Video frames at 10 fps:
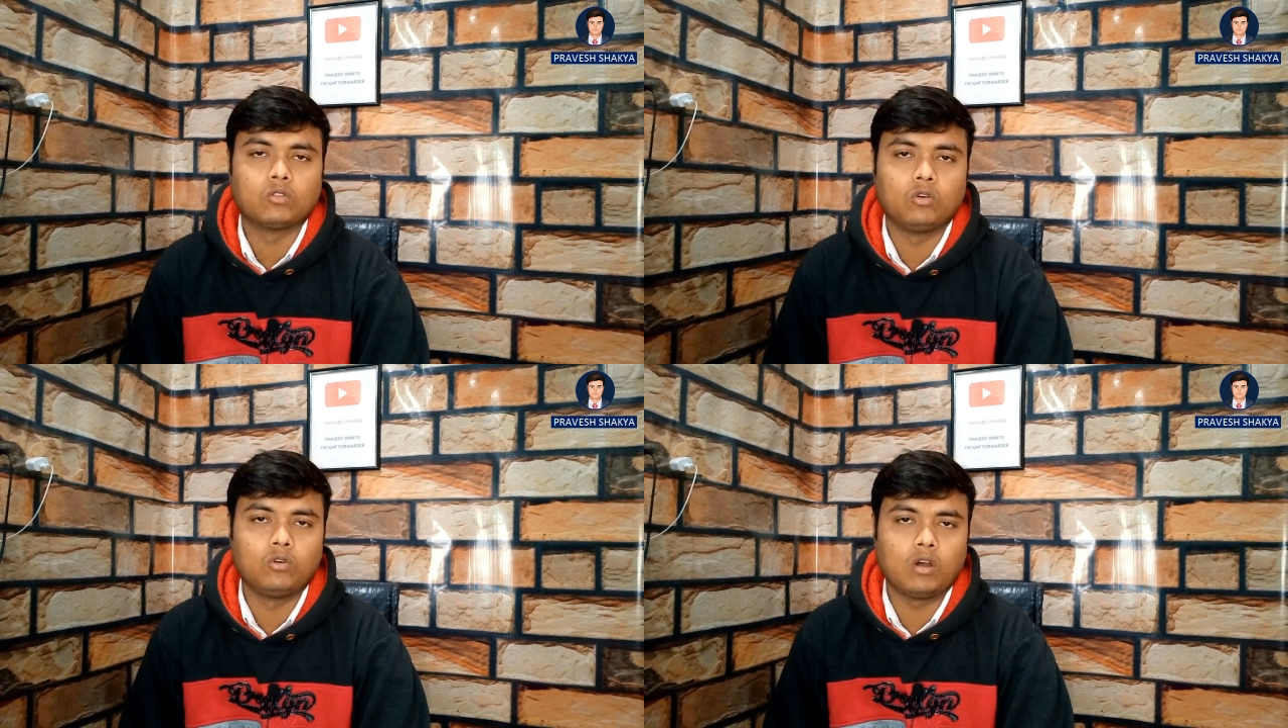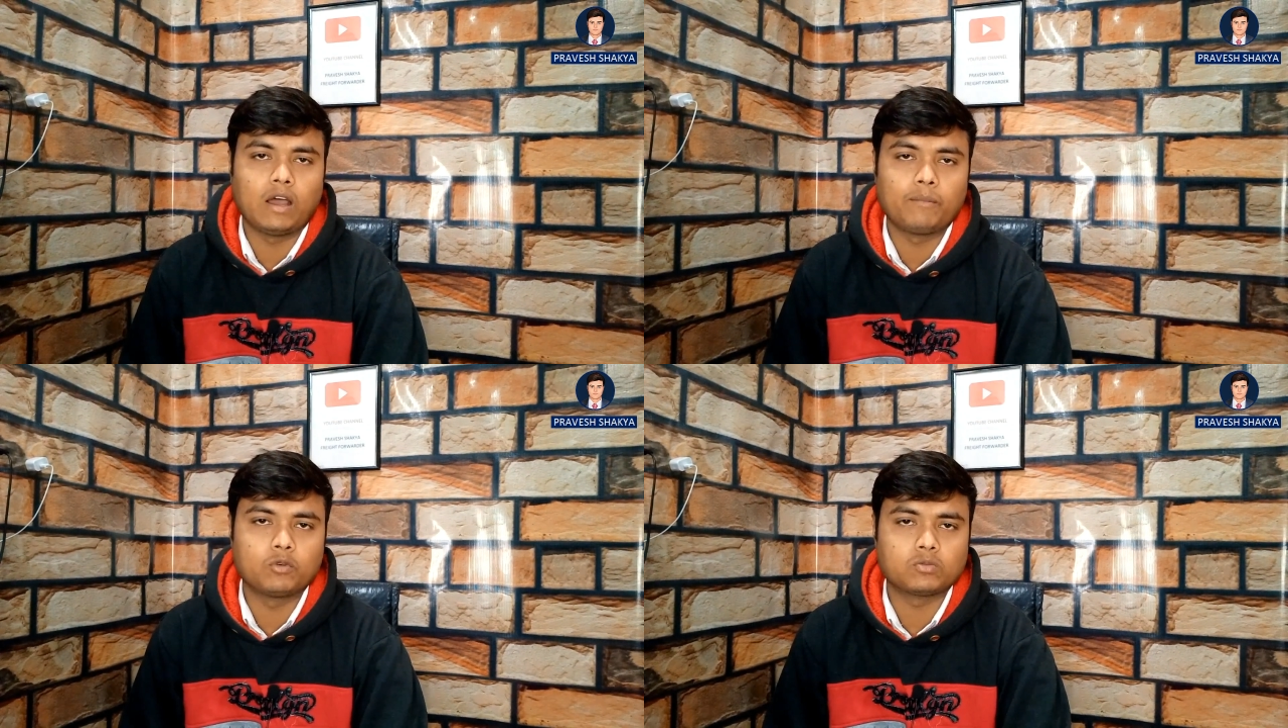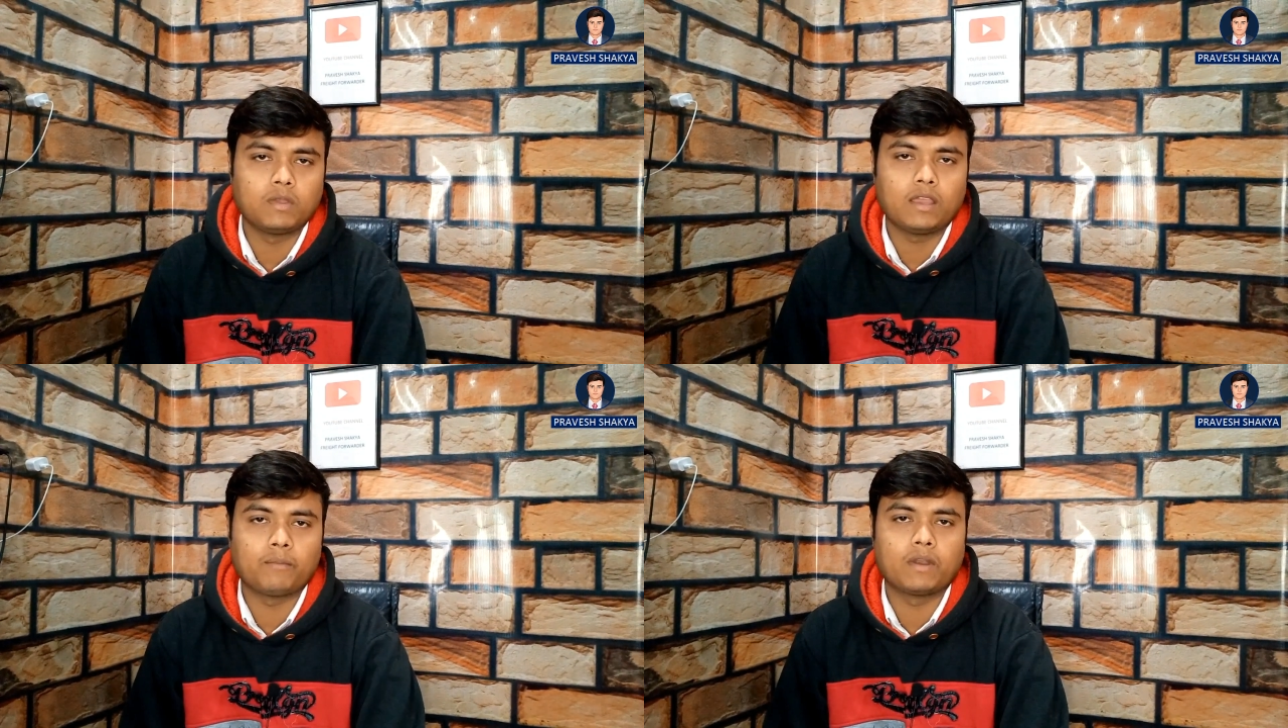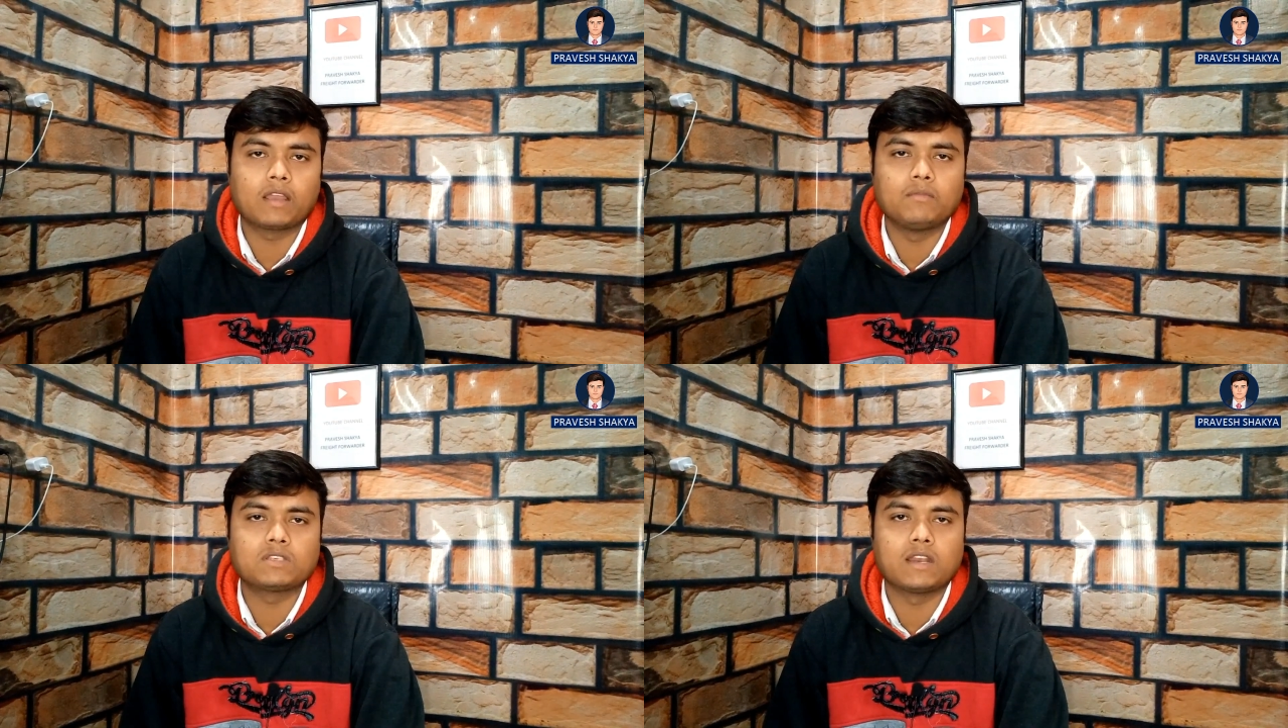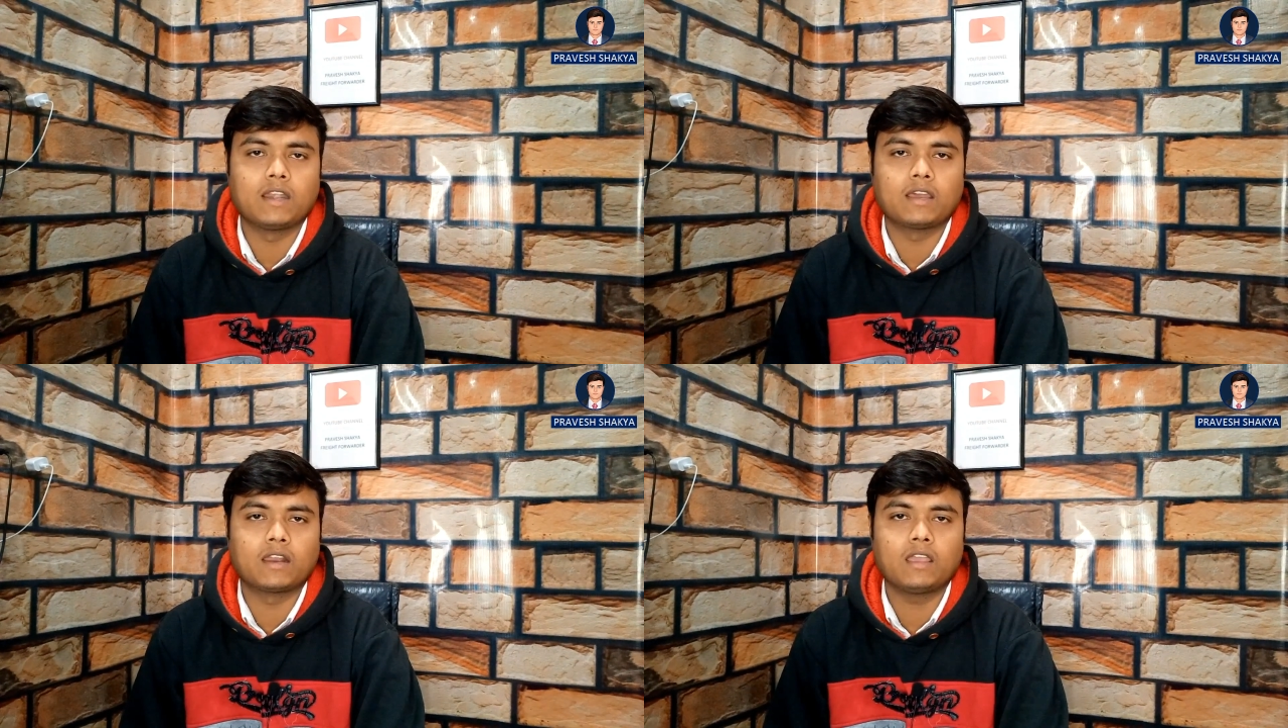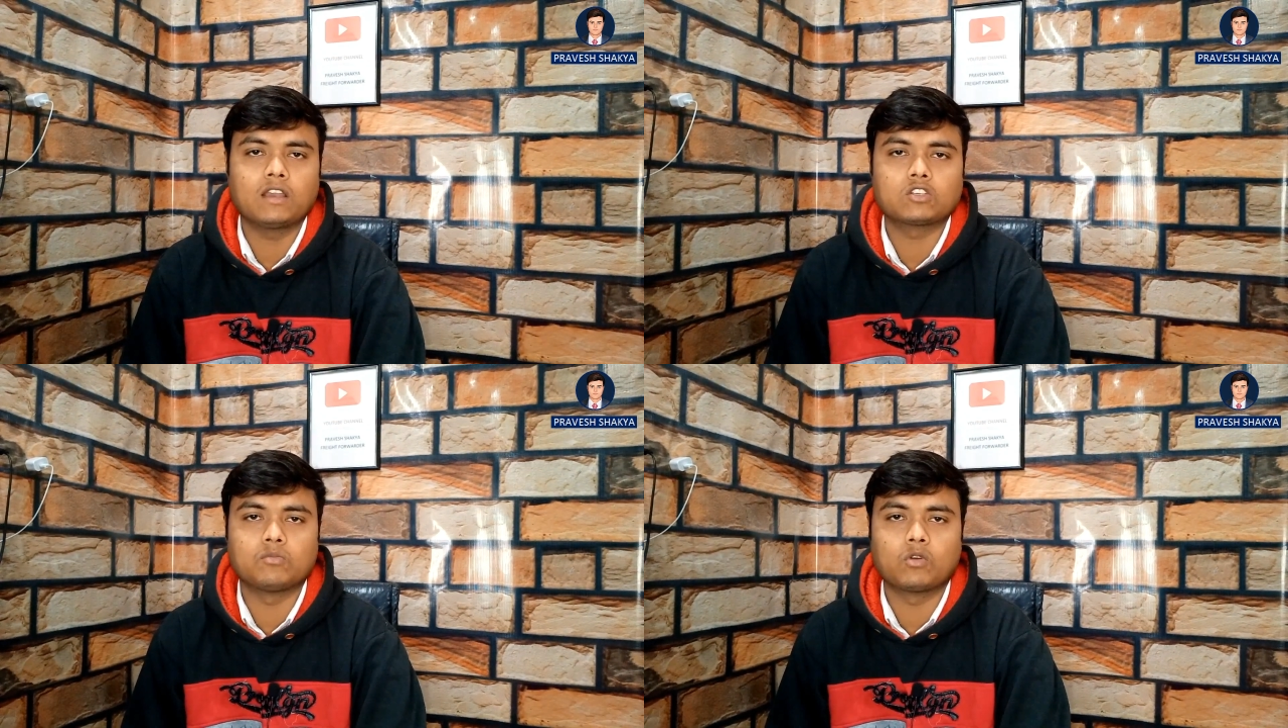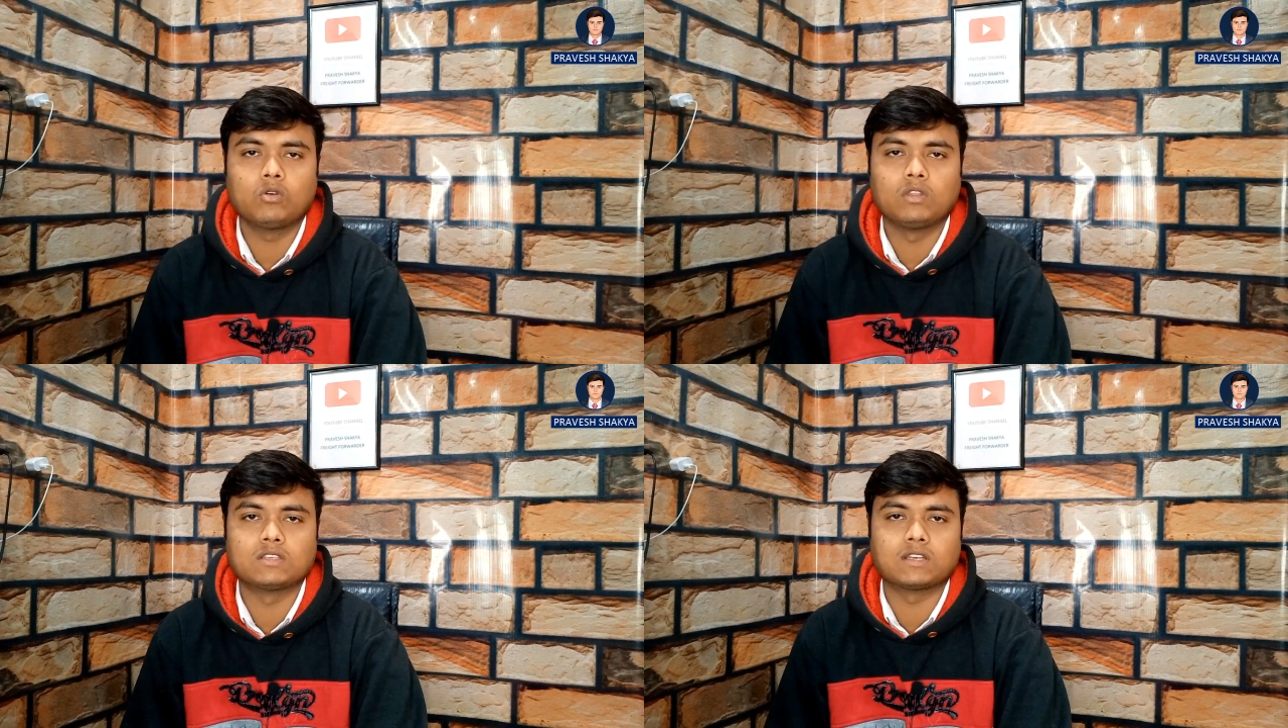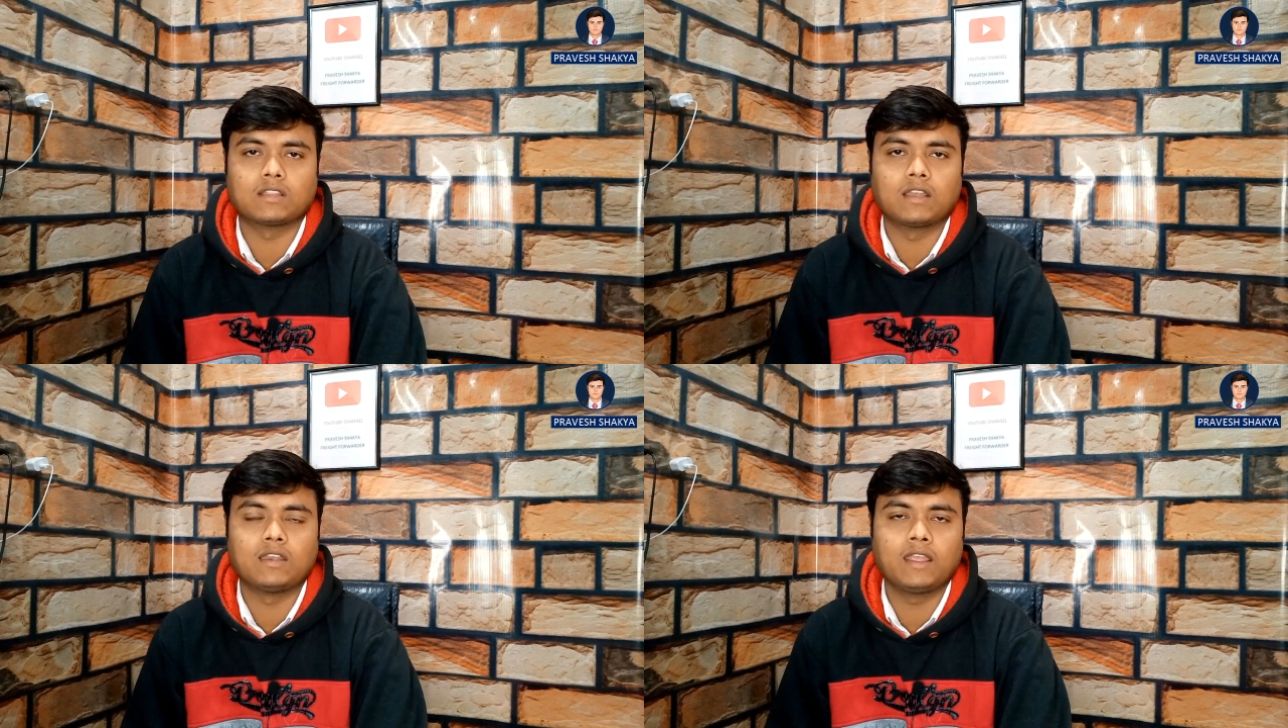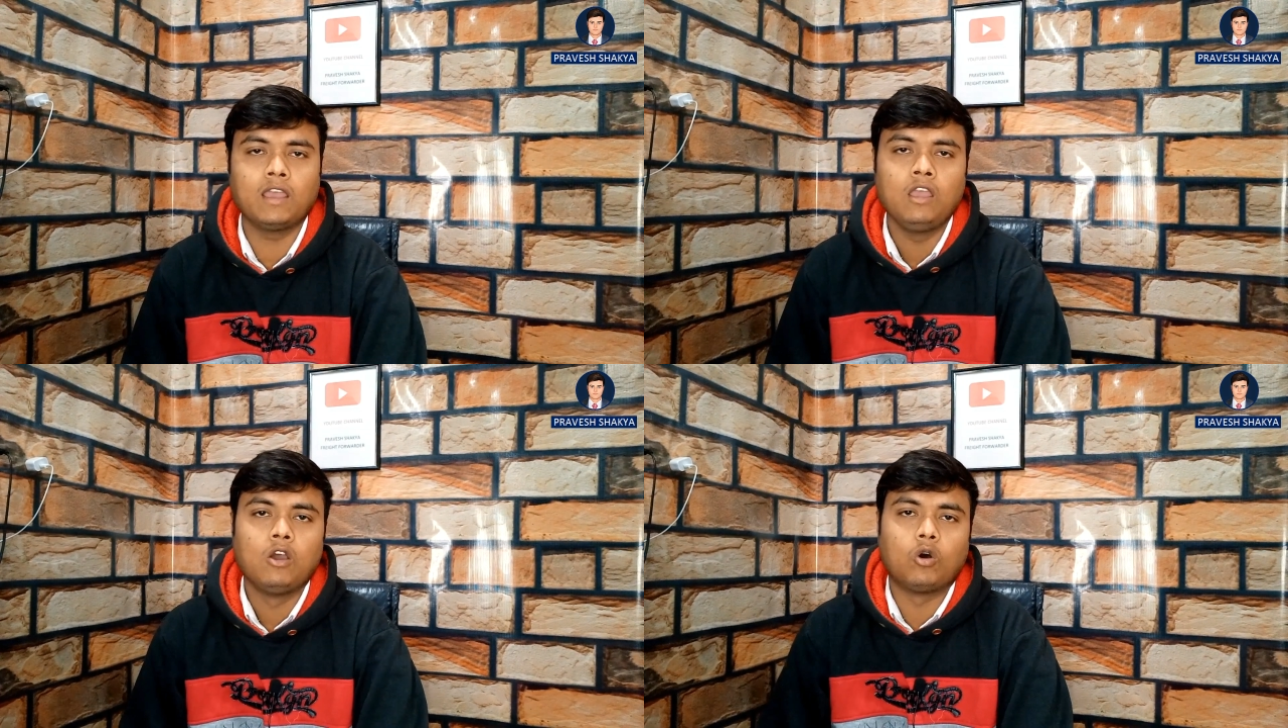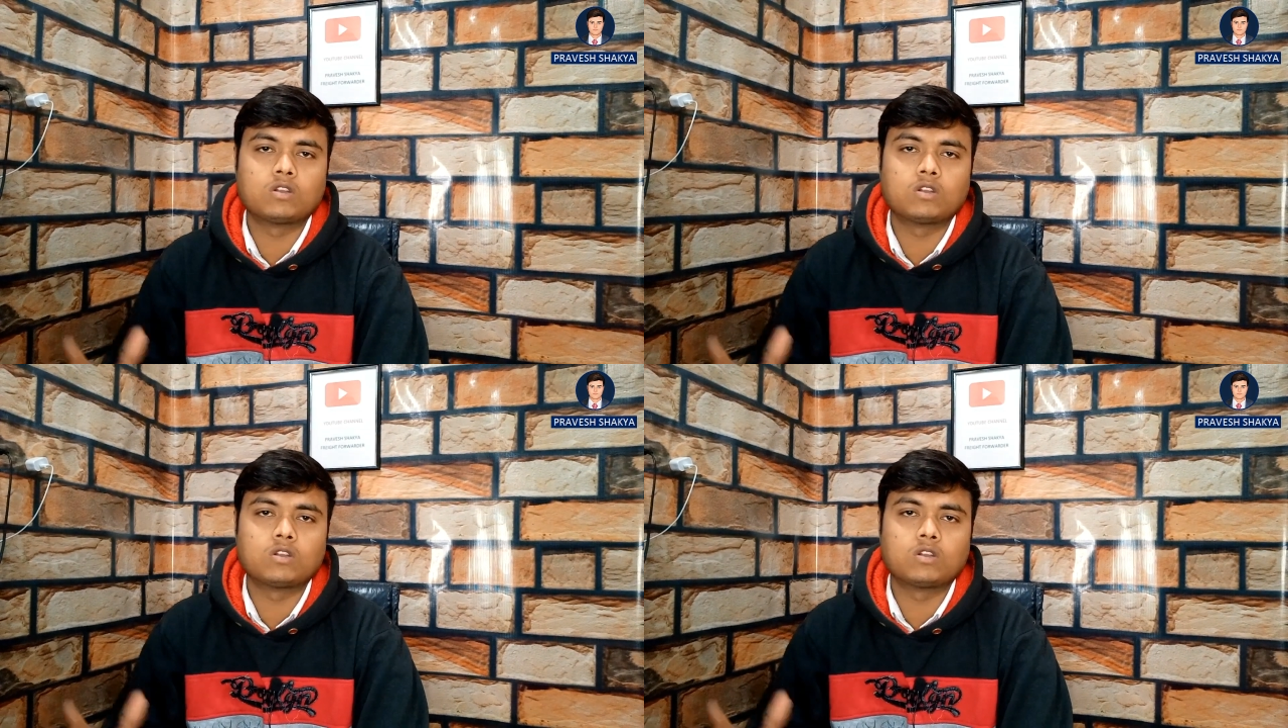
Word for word: तो आप उसमें अपना कमीशन ऐड करके कस्टमर को दे सकते हैं ठीक है